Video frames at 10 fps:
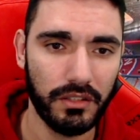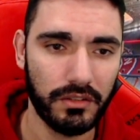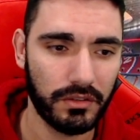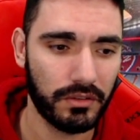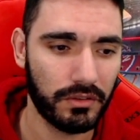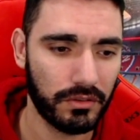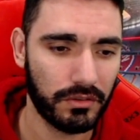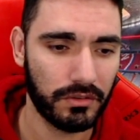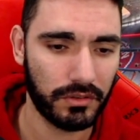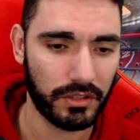não, não, não, não,
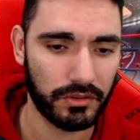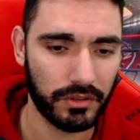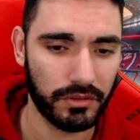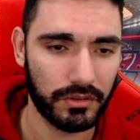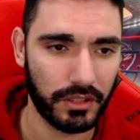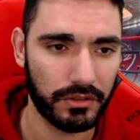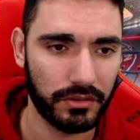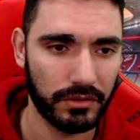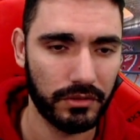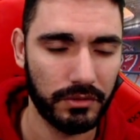não, não, estás doido, estás
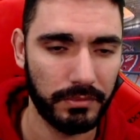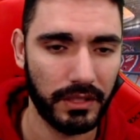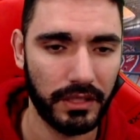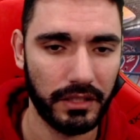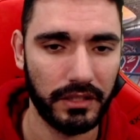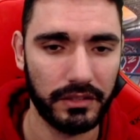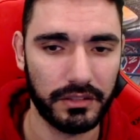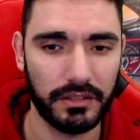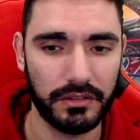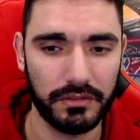doido. Opa,
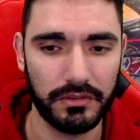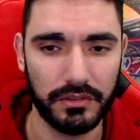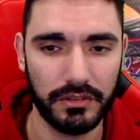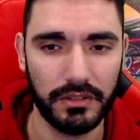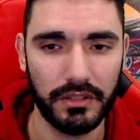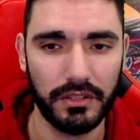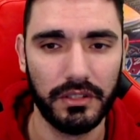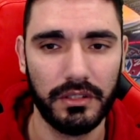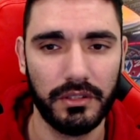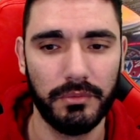então.
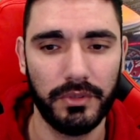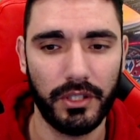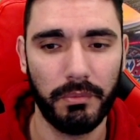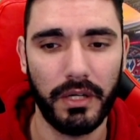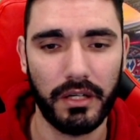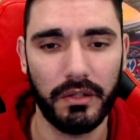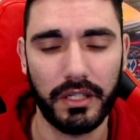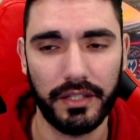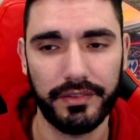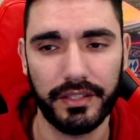Melhor é o Paco
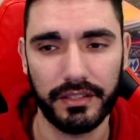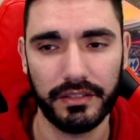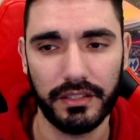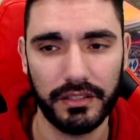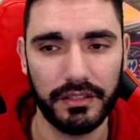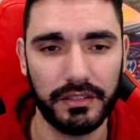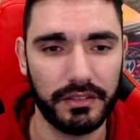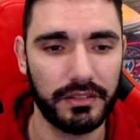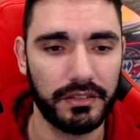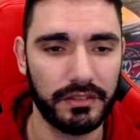Alcácer. Não,
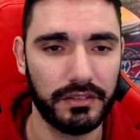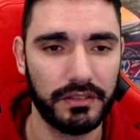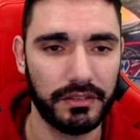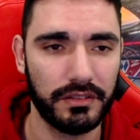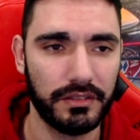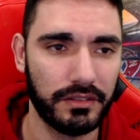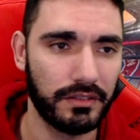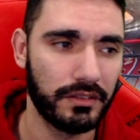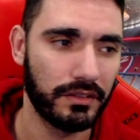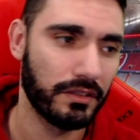não, não, não, não, não, não,
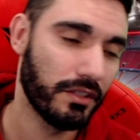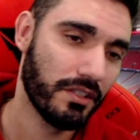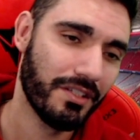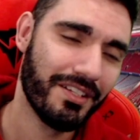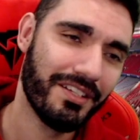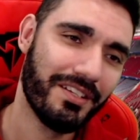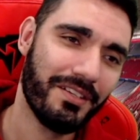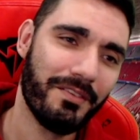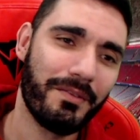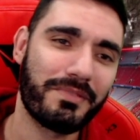não.
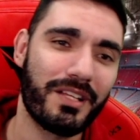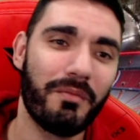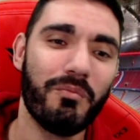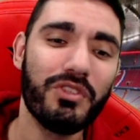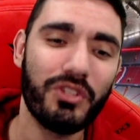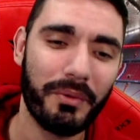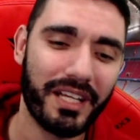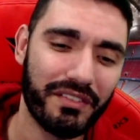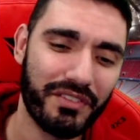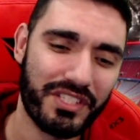Então, pessoal, muito
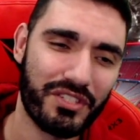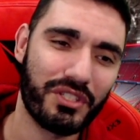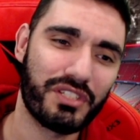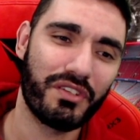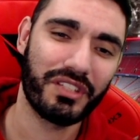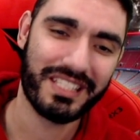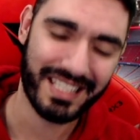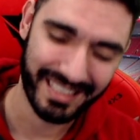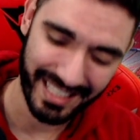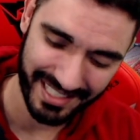obrigado a vocês todos que estiveram desse
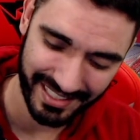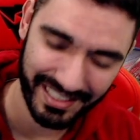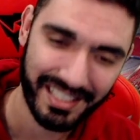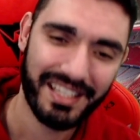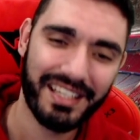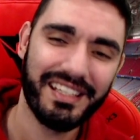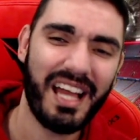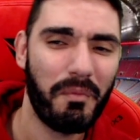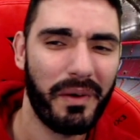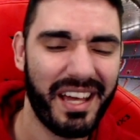lado a assistir e
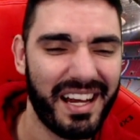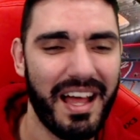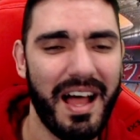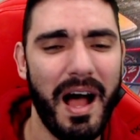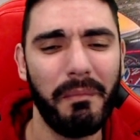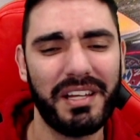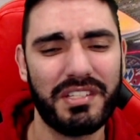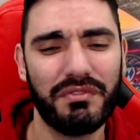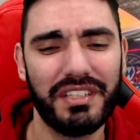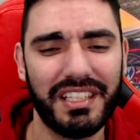a apoiar a
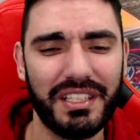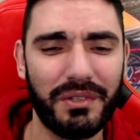mais um vídeo aqui no